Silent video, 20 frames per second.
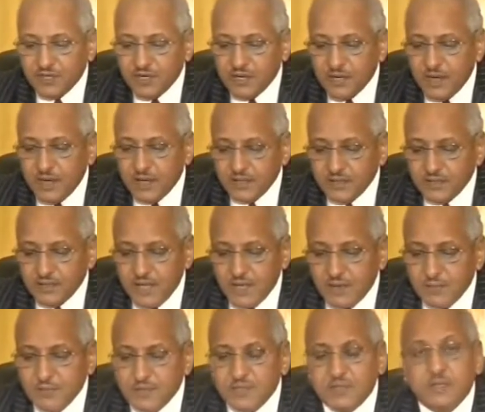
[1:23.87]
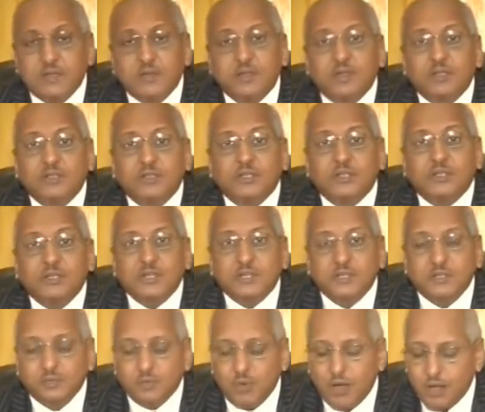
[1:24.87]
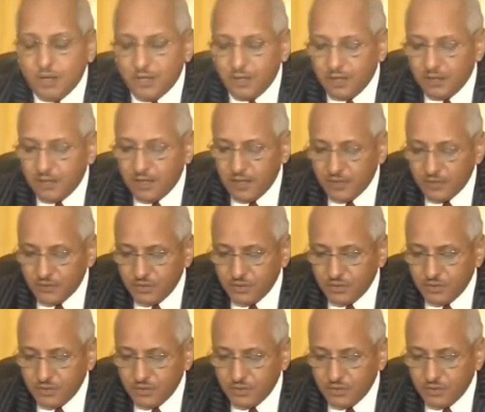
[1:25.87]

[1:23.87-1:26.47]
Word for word: sur l'ensemble de notre territoire